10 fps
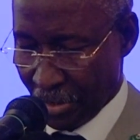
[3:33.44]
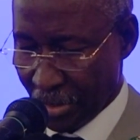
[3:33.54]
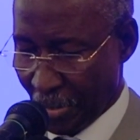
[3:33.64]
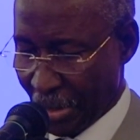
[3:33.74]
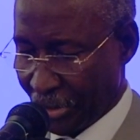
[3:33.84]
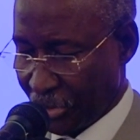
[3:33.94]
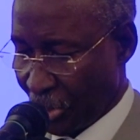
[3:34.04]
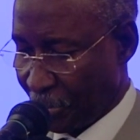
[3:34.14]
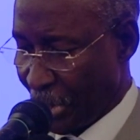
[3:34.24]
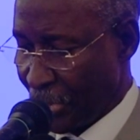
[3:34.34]
de mettre
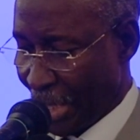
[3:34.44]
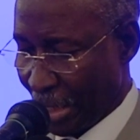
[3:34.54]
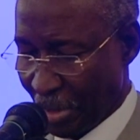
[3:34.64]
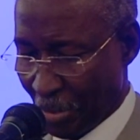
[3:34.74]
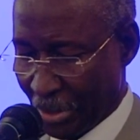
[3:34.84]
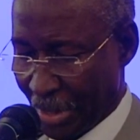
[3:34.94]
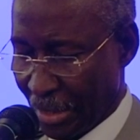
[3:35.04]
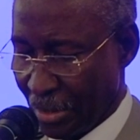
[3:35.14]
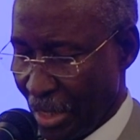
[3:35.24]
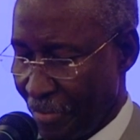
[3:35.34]
sur pied une armée
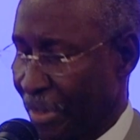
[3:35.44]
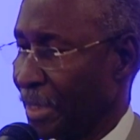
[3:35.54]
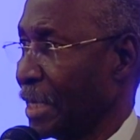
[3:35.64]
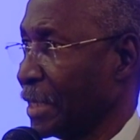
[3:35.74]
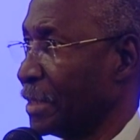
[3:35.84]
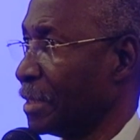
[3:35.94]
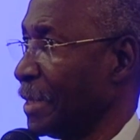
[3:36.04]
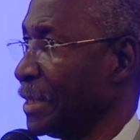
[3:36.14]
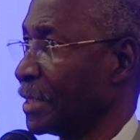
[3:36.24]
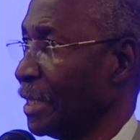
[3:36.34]
moderne avec un
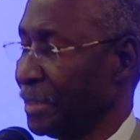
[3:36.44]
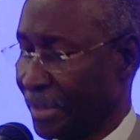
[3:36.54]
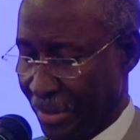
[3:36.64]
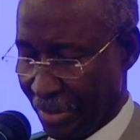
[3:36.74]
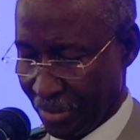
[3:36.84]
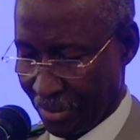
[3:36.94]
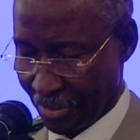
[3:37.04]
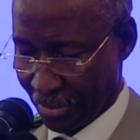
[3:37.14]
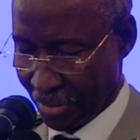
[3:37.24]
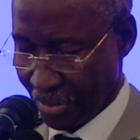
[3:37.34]
encadrement de qualité,
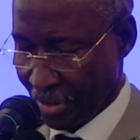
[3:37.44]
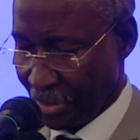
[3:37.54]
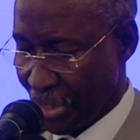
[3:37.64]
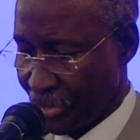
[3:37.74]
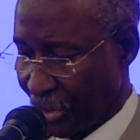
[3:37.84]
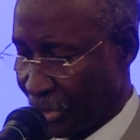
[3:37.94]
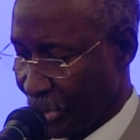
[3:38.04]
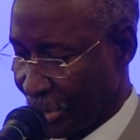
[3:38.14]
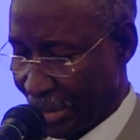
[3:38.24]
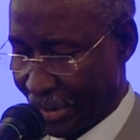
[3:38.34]
des
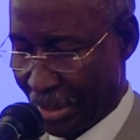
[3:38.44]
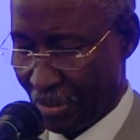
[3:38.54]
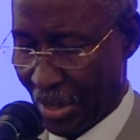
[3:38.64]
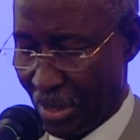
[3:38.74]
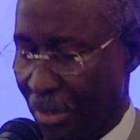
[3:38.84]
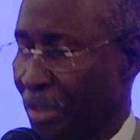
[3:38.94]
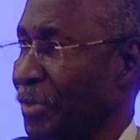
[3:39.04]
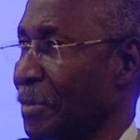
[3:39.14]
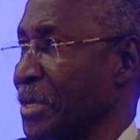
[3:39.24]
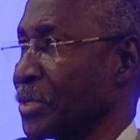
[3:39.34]
structures d'entraînement et de
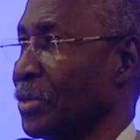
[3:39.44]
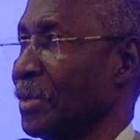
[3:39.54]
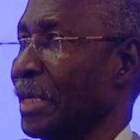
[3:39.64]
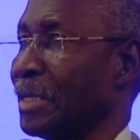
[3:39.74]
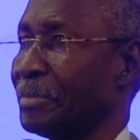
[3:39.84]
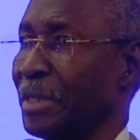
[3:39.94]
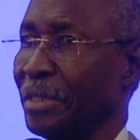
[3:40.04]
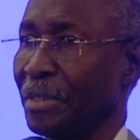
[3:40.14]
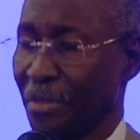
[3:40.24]
formation adaptées.